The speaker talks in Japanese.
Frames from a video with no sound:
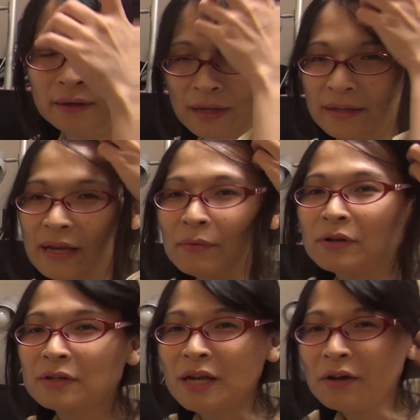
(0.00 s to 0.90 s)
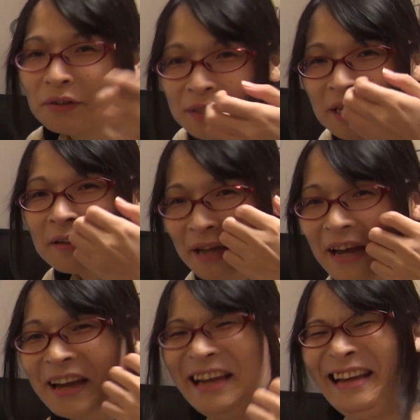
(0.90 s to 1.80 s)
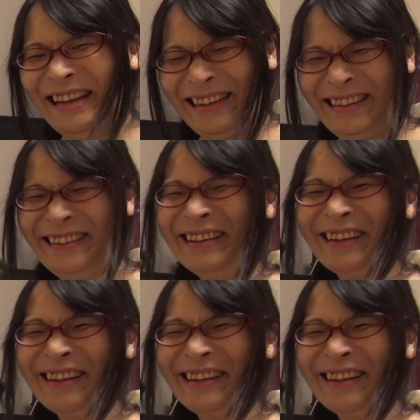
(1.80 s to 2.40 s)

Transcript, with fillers: 何でも乗せようとしてるね